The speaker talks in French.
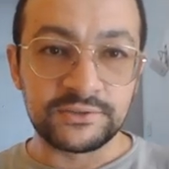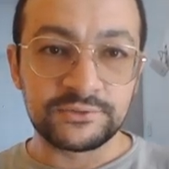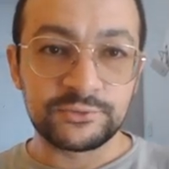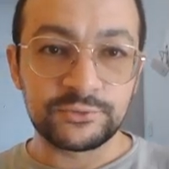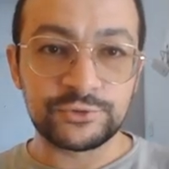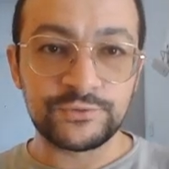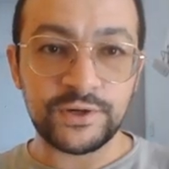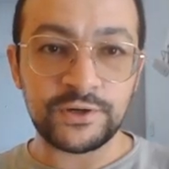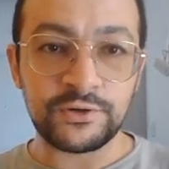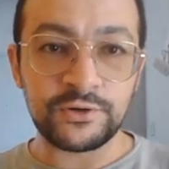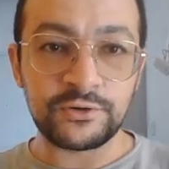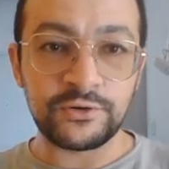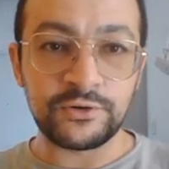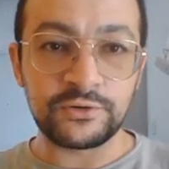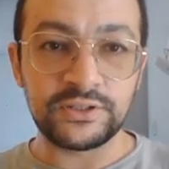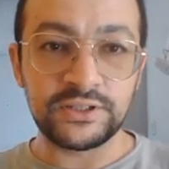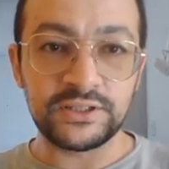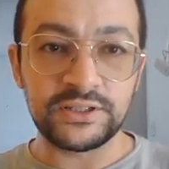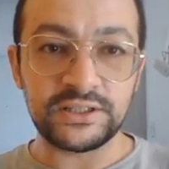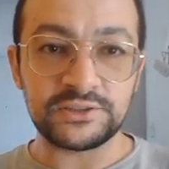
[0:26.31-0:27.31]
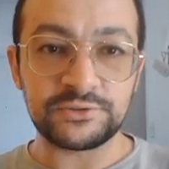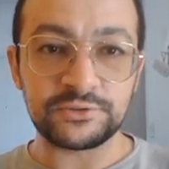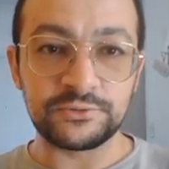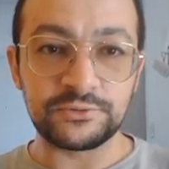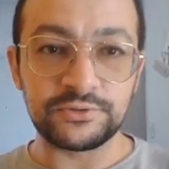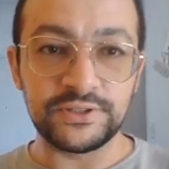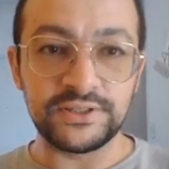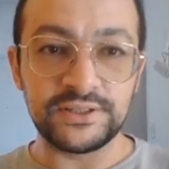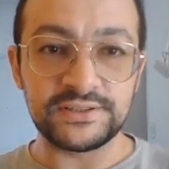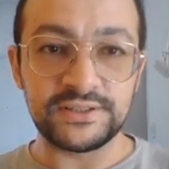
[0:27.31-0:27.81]
Donc je vois que quand on clique là sur
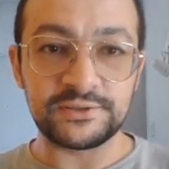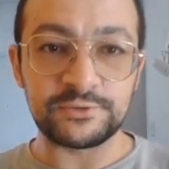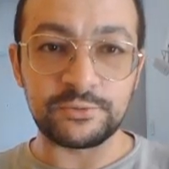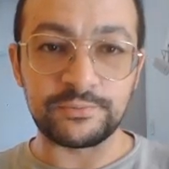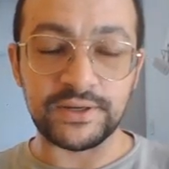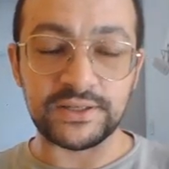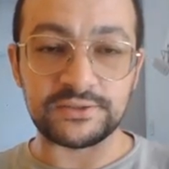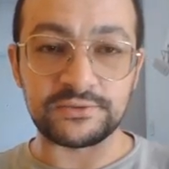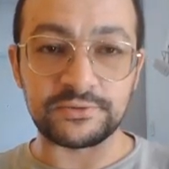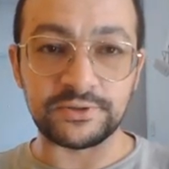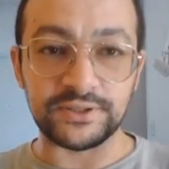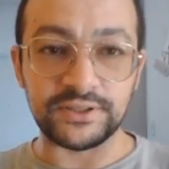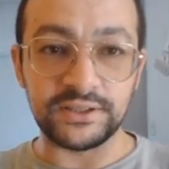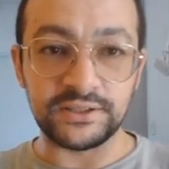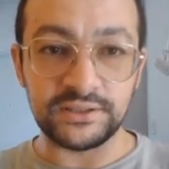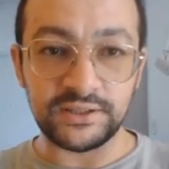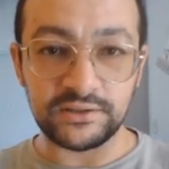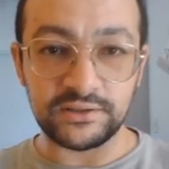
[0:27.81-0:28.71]
le X, il se passe rien.